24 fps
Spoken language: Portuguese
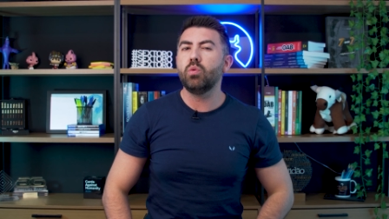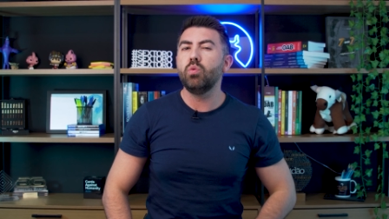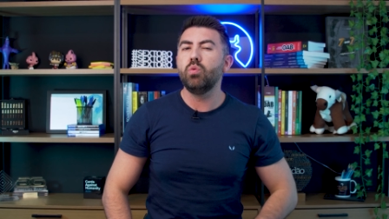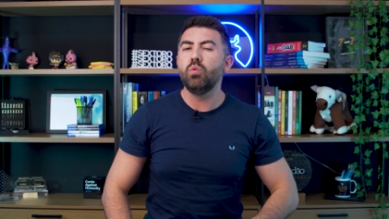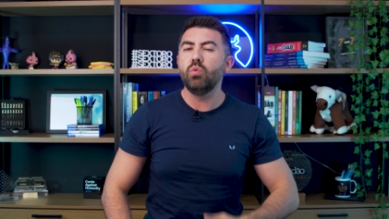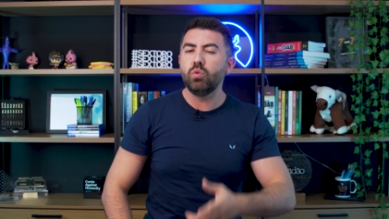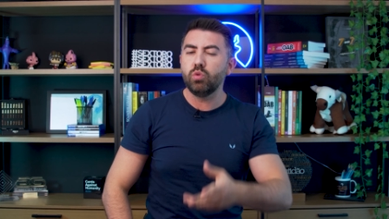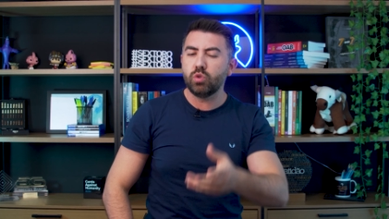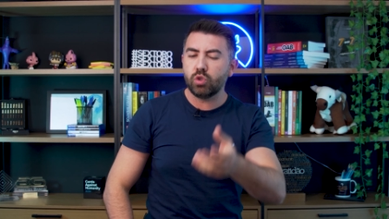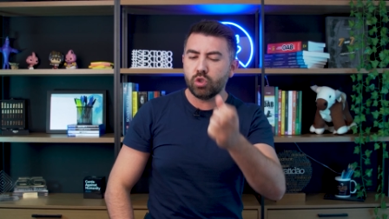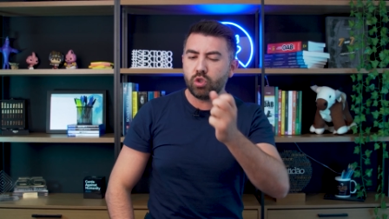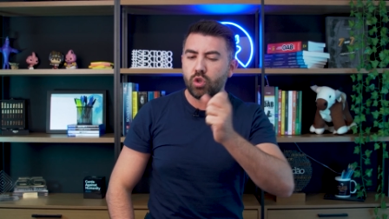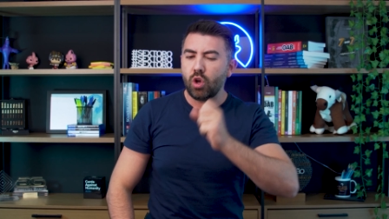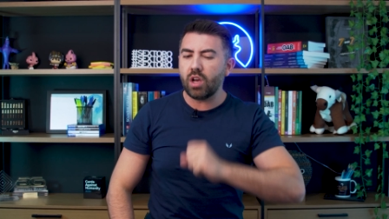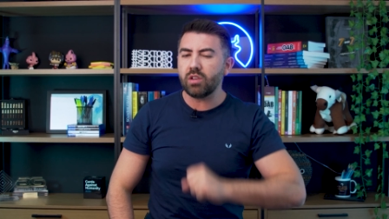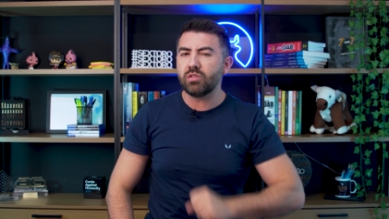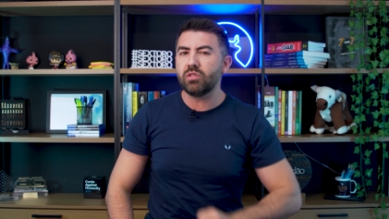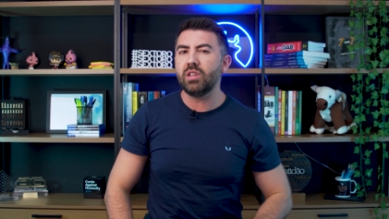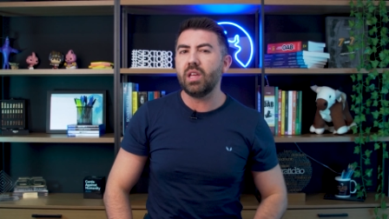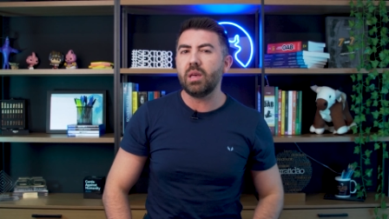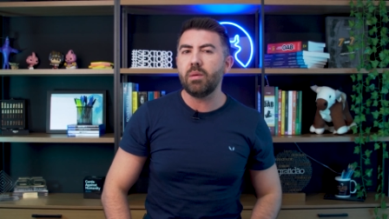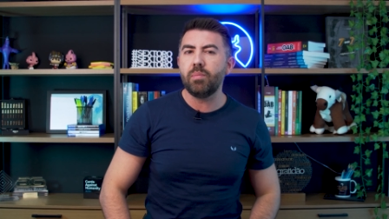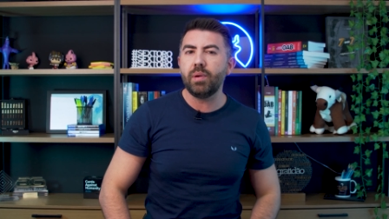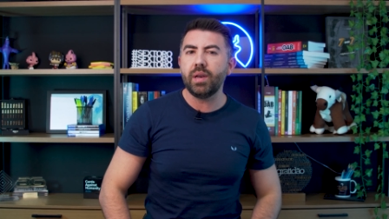com o,
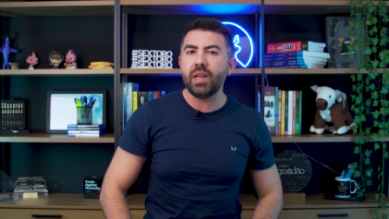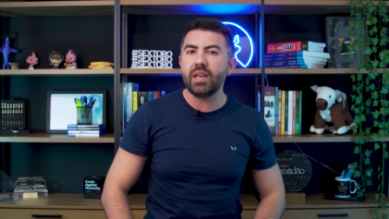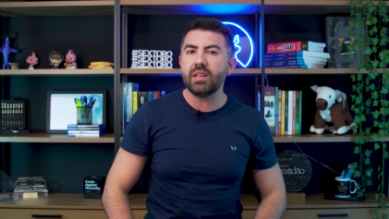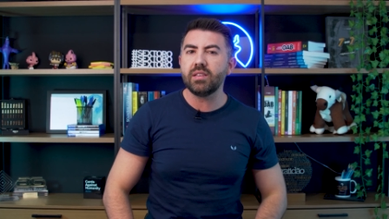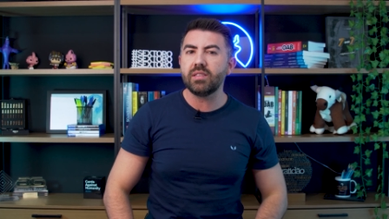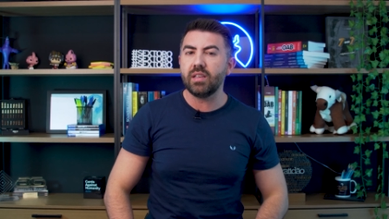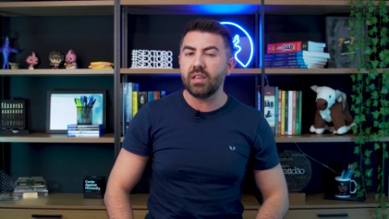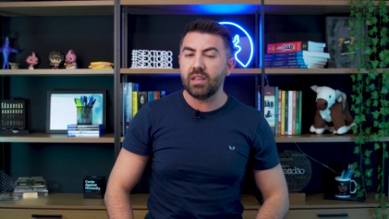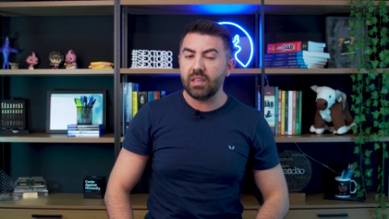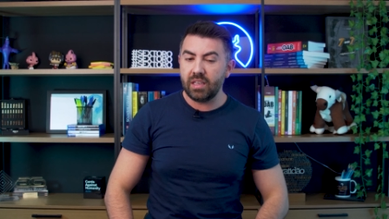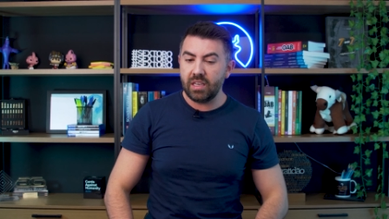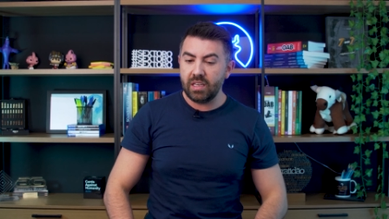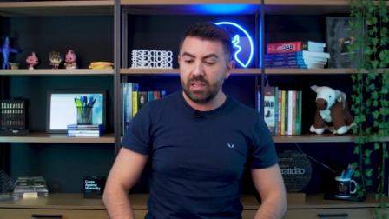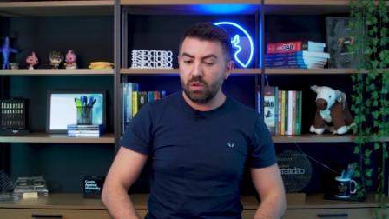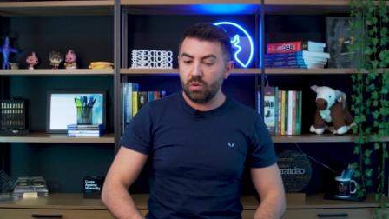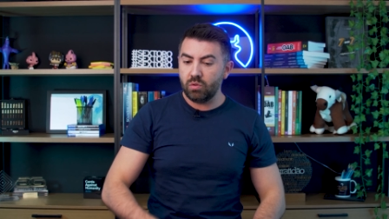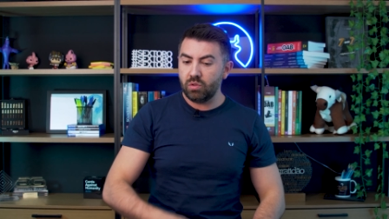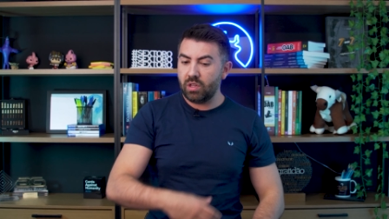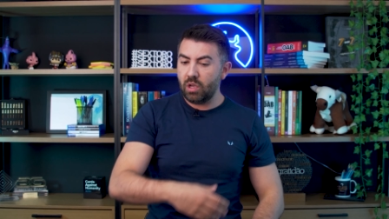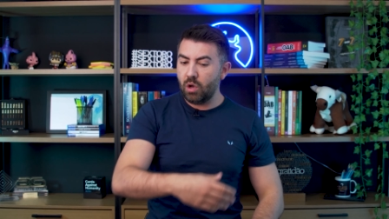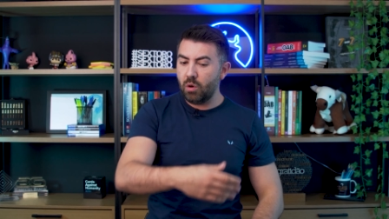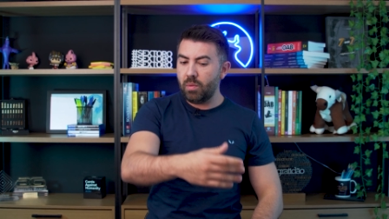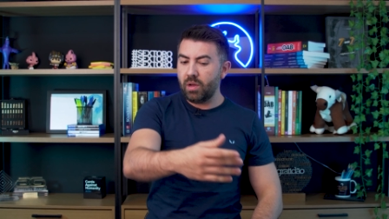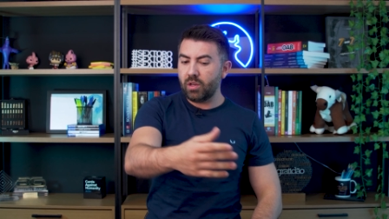sócio da empresa e não
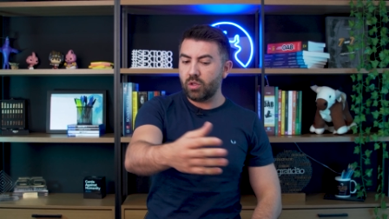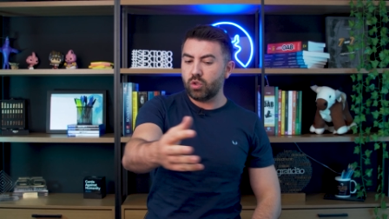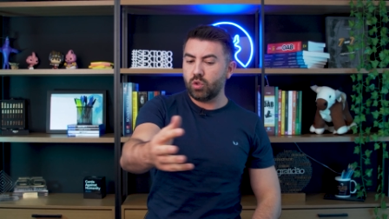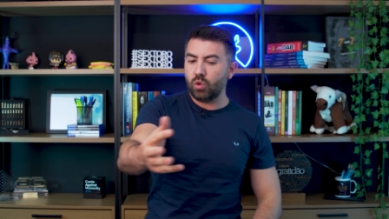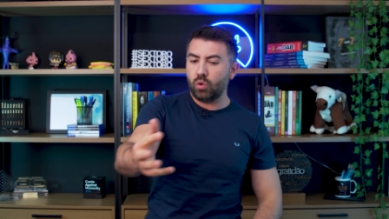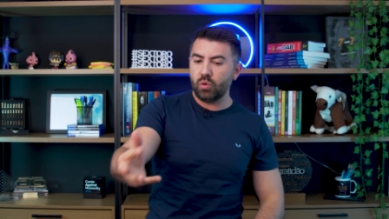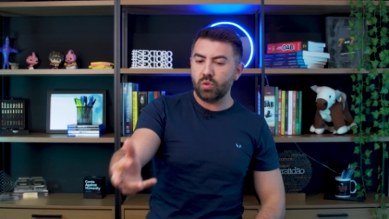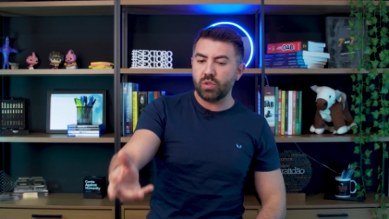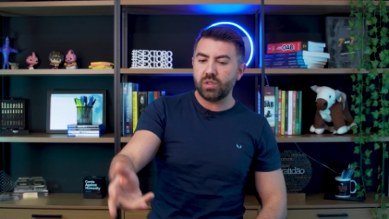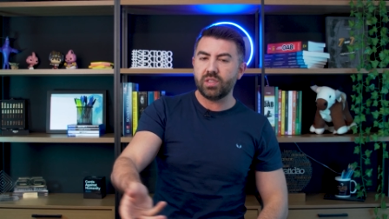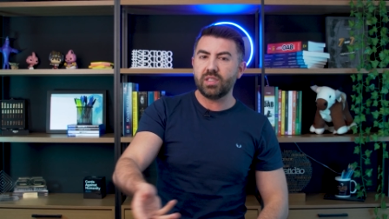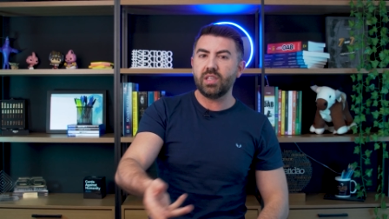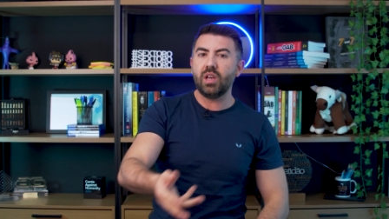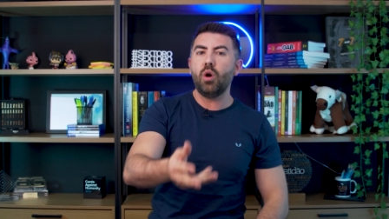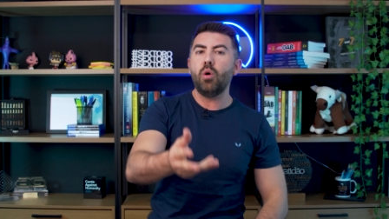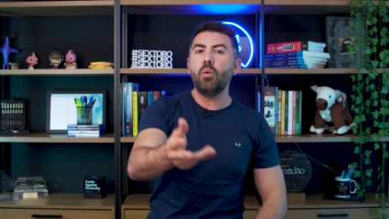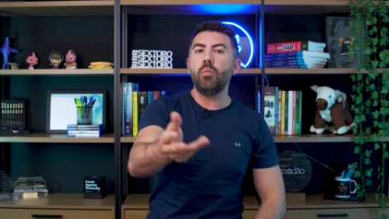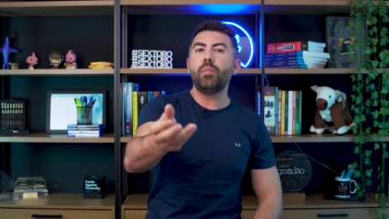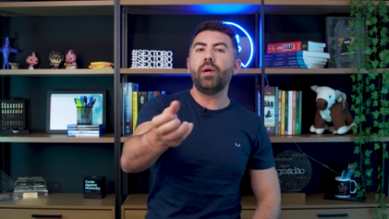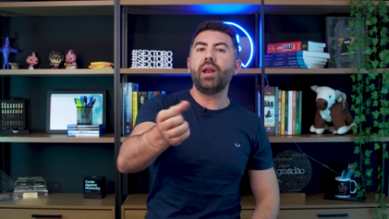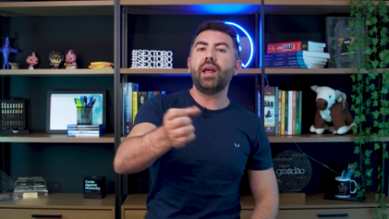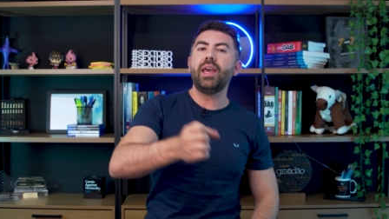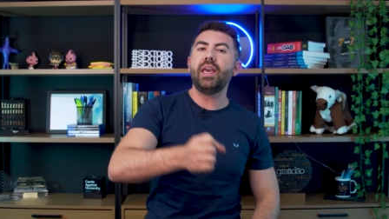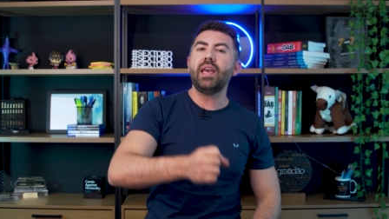deu uma
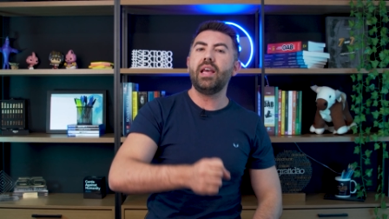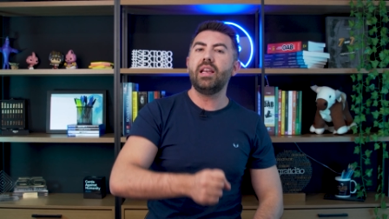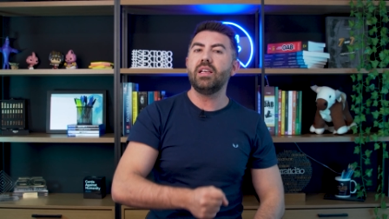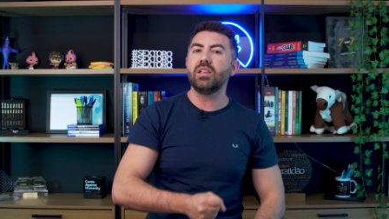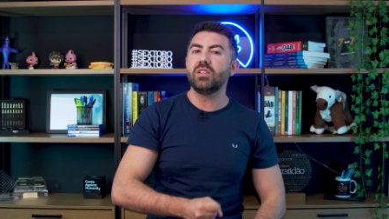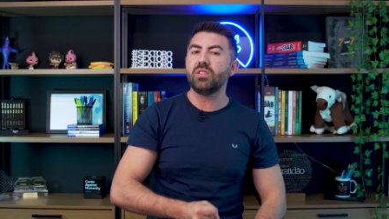solução para ele,